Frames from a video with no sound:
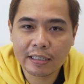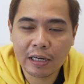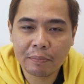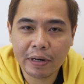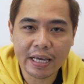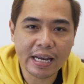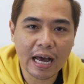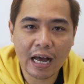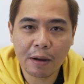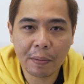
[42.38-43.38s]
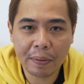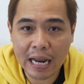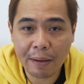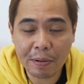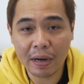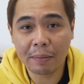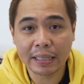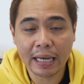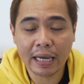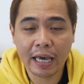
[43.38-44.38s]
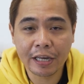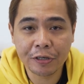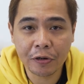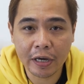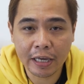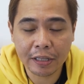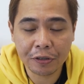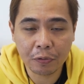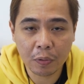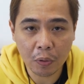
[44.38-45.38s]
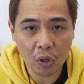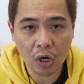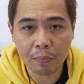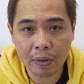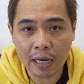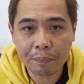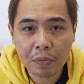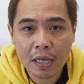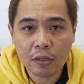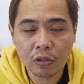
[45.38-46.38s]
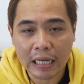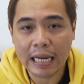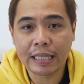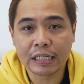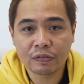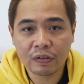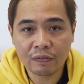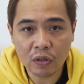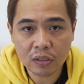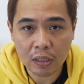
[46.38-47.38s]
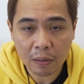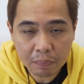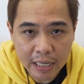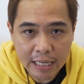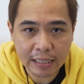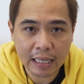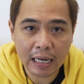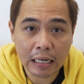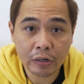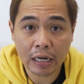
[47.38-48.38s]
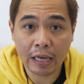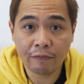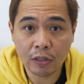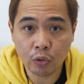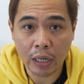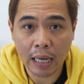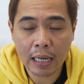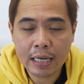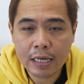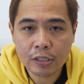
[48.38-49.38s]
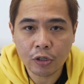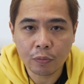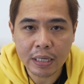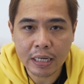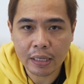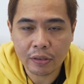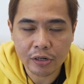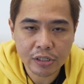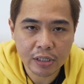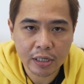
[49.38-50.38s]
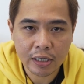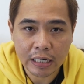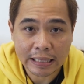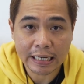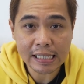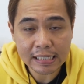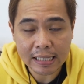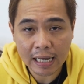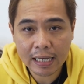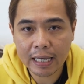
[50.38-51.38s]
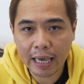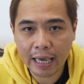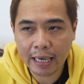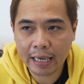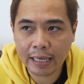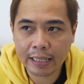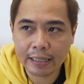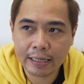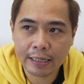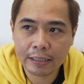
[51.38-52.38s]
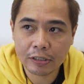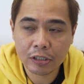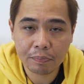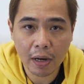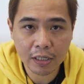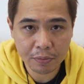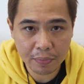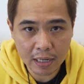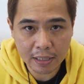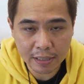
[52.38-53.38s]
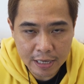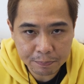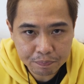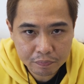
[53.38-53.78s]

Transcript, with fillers: syempre kinakakaba pa namin mga Batanggenyo and yon we woke up nga to the latest FIVOX update na alert level 2 na. So, meaning there's a unrest na and uh, there's a possibility